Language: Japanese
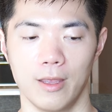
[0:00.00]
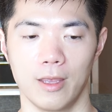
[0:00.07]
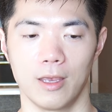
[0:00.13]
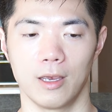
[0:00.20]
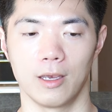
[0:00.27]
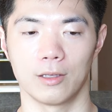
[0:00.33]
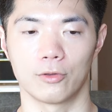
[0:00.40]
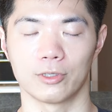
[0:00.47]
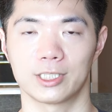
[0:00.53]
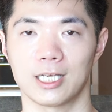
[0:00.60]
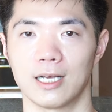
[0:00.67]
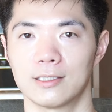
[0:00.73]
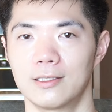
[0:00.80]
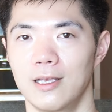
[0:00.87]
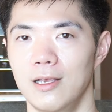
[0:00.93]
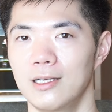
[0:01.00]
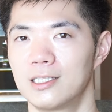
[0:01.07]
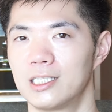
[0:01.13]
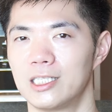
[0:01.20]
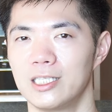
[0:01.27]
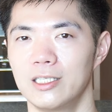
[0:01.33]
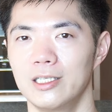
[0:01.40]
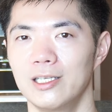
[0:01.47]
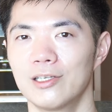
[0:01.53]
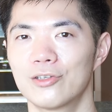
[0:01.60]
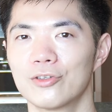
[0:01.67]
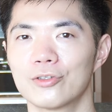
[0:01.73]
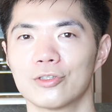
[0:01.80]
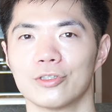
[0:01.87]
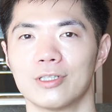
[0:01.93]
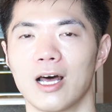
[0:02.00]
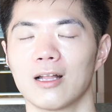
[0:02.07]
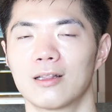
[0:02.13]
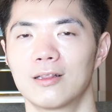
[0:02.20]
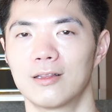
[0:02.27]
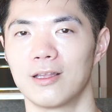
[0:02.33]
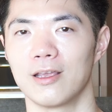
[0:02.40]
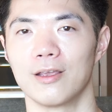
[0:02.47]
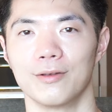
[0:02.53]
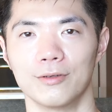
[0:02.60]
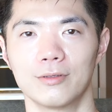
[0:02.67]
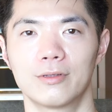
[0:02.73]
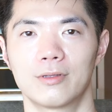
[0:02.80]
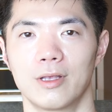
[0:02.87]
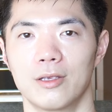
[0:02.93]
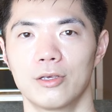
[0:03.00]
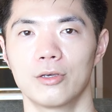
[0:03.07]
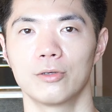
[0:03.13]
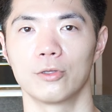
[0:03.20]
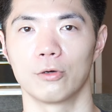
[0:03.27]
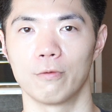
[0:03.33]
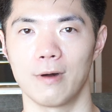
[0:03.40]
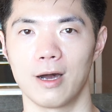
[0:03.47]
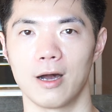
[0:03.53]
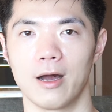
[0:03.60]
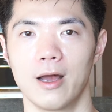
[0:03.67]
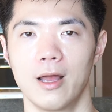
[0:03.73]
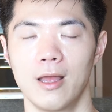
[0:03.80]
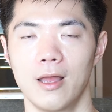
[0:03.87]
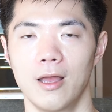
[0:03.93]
射精しにくくなっているっていうのは